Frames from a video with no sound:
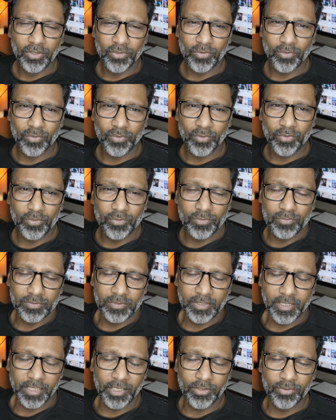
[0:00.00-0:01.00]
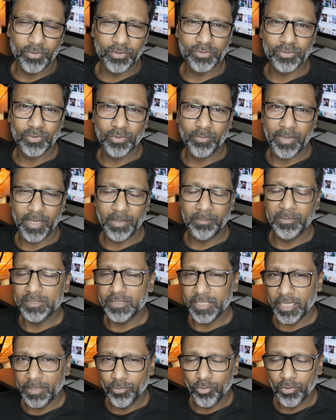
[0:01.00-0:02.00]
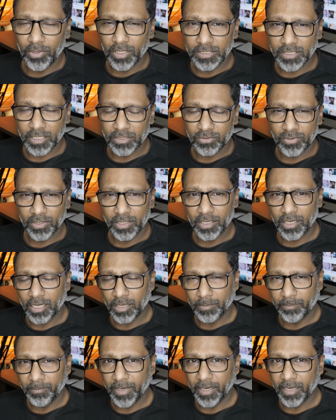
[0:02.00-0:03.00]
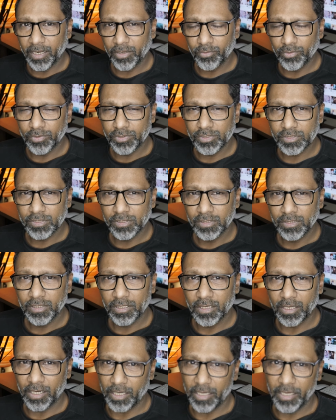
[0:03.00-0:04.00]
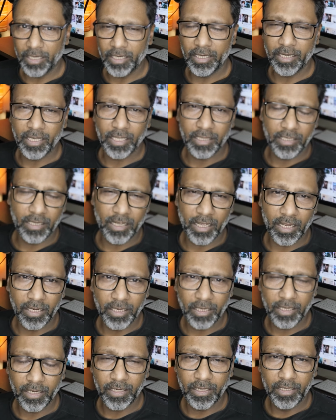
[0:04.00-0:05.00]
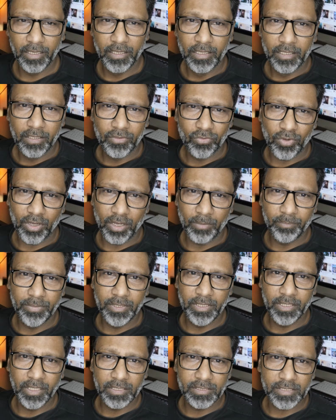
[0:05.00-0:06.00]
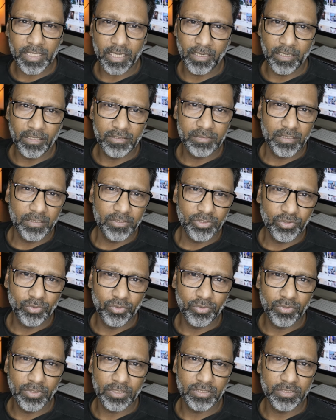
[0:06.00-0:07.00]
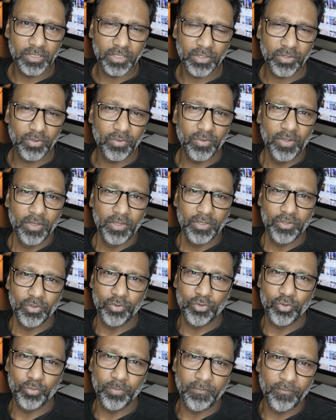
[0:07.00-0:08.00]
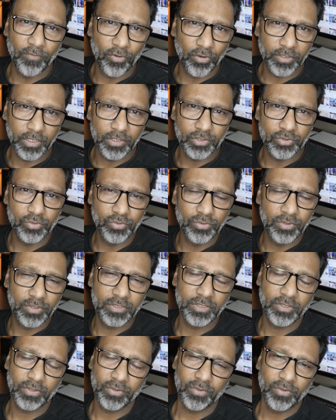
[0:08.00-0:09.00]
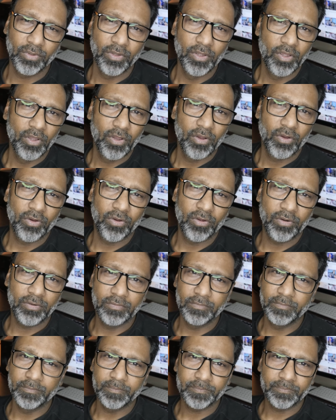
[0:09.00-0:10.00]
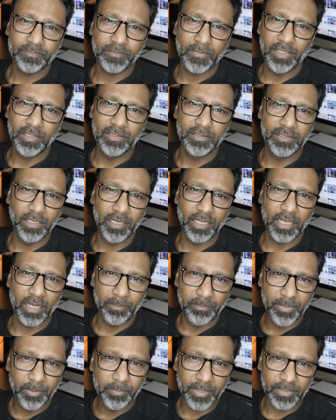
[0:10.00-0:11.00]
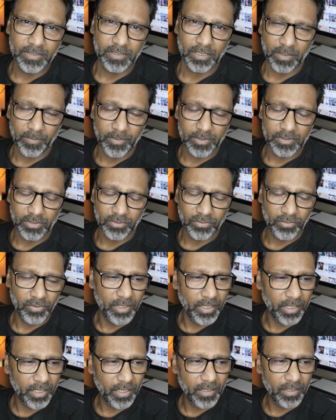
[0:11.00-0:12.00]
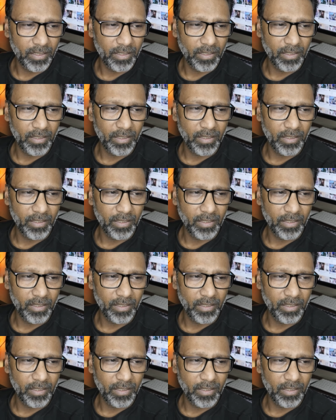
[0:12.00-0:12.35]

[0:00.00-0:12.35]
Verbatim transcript: तो देखिए दोस्तों मैं बस यही बोलना चाहता हूँ अगर आप में है कुछ करने के लिए या दिखाने के लिए तो आप भी ये चैनल शुरू कर सकते हो यूट्यूब में ब्लॉगिंग शुरू कर सकते हो और ईज़िली आप भी पैसा कमा सकते हो लेकिन